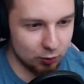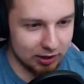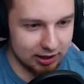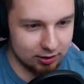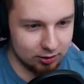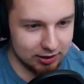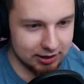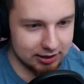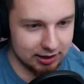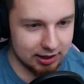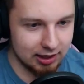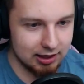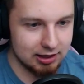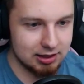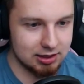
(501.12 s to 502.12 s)
ale no jednak
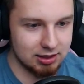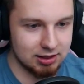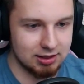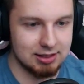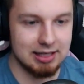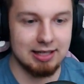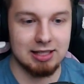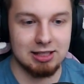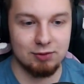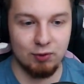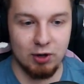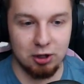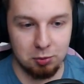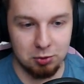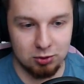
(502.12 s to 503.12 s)
cena
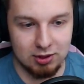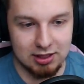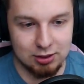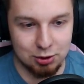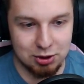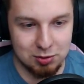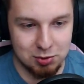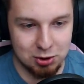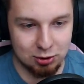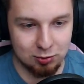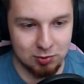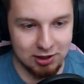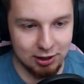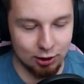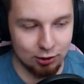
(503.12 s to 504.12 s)
swoje robi. Tutaj jest
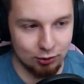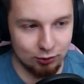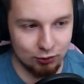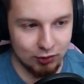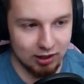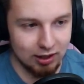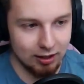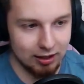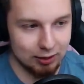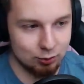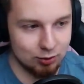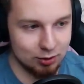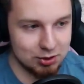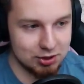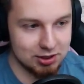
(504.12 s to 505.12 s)
80 milionów, a
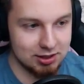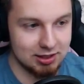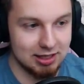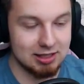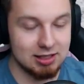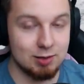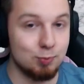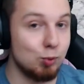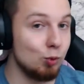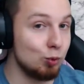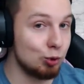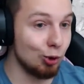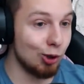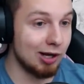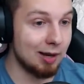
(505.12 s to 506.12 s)
tutaj już jest
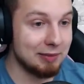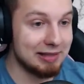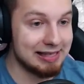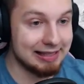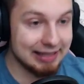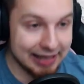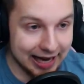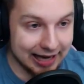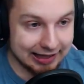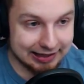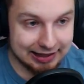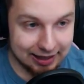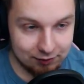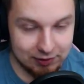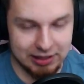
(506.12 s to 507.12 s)
półtora
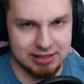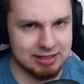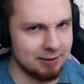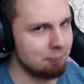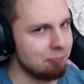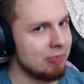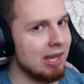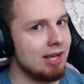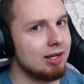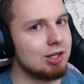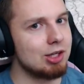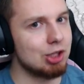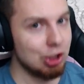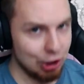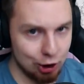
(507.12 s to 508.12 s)
miliarda, więc
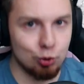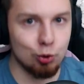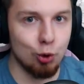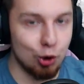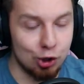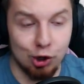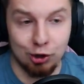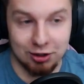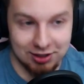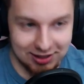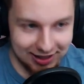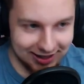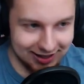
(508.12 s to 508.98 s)
kilkukrotnie